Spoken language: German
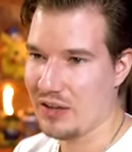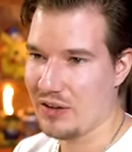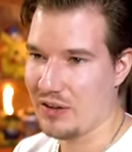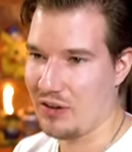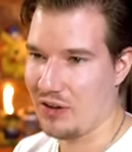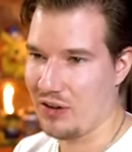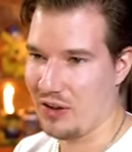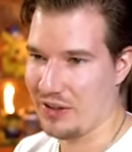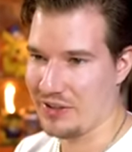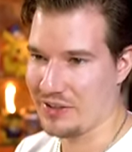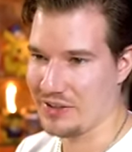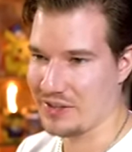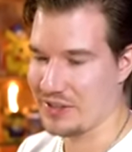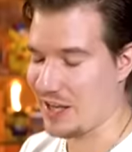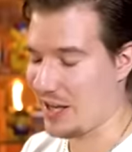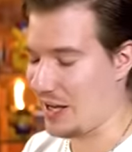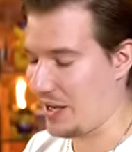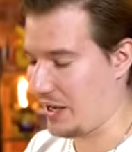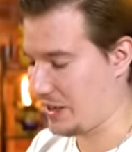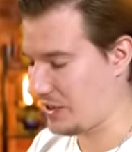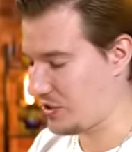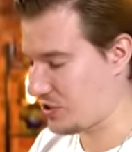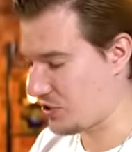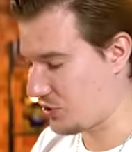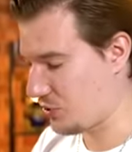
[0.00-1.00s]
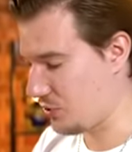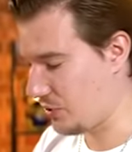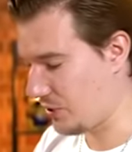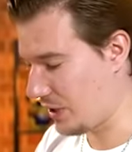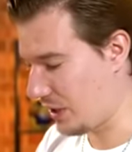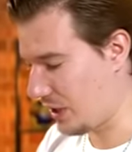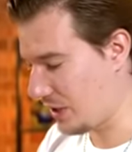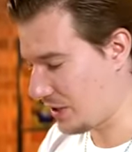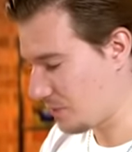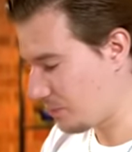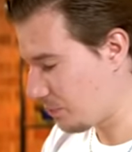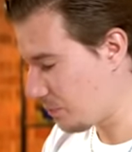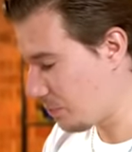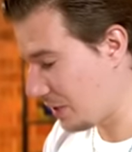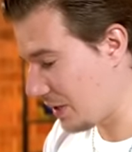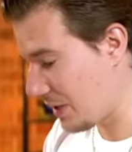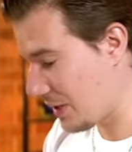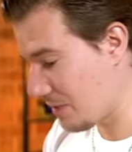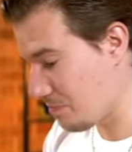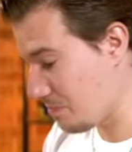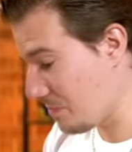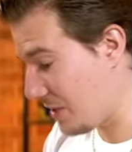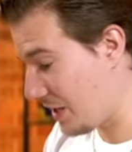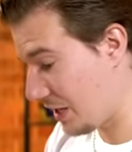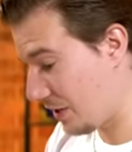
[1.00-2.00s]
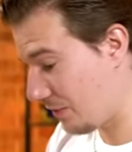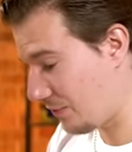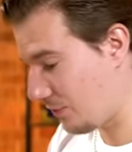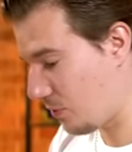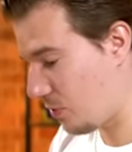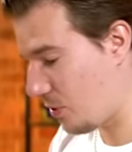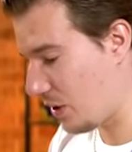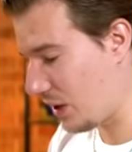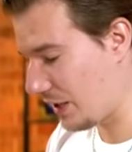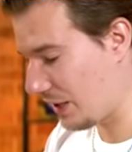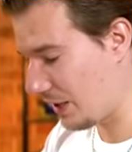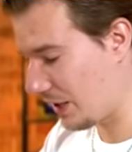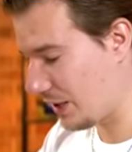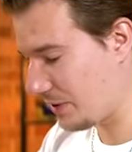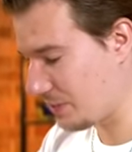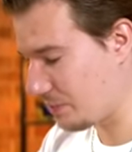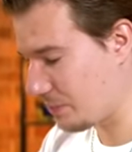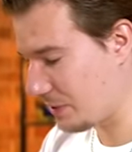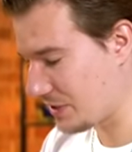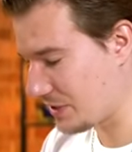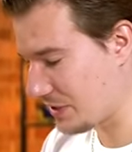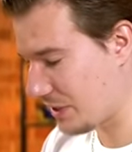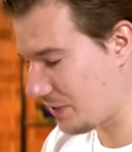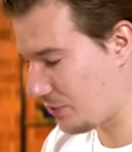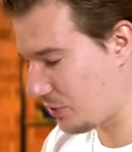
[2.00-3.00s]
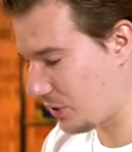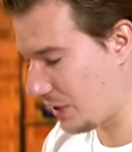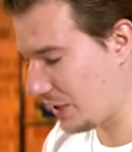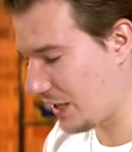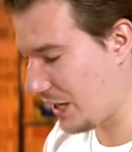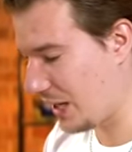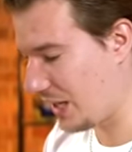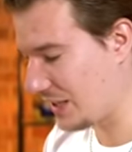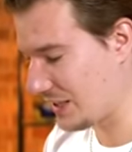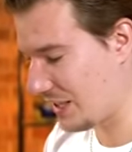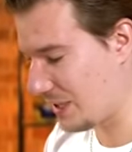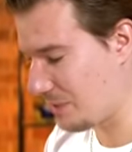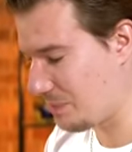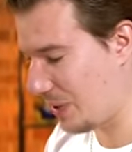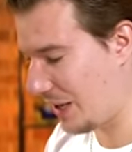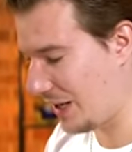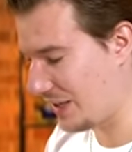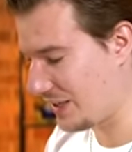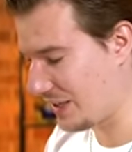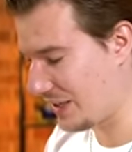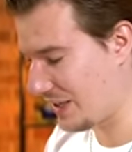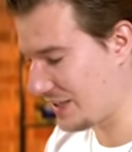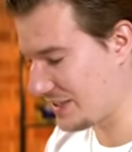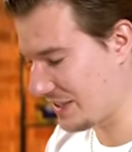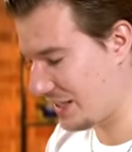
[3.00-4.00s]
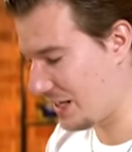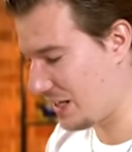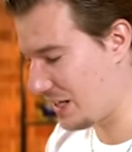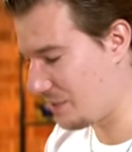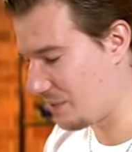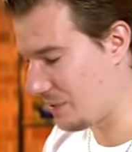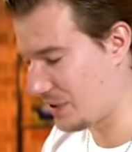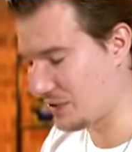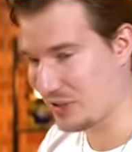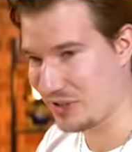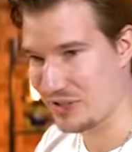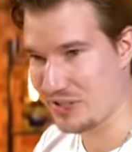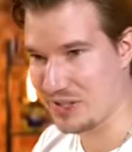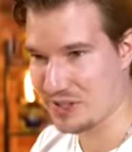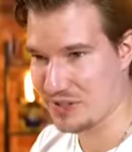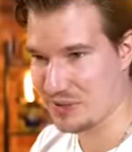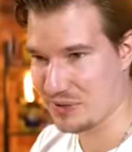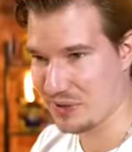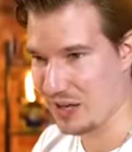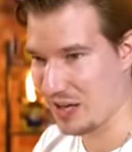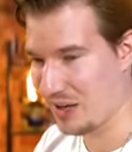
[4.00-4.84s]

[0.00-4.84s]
Oh, die sind echt schön halt. Bin mega froh, Alter. Ich bin sehr froh, den Art Binder jetzt endlich mal sortiert zu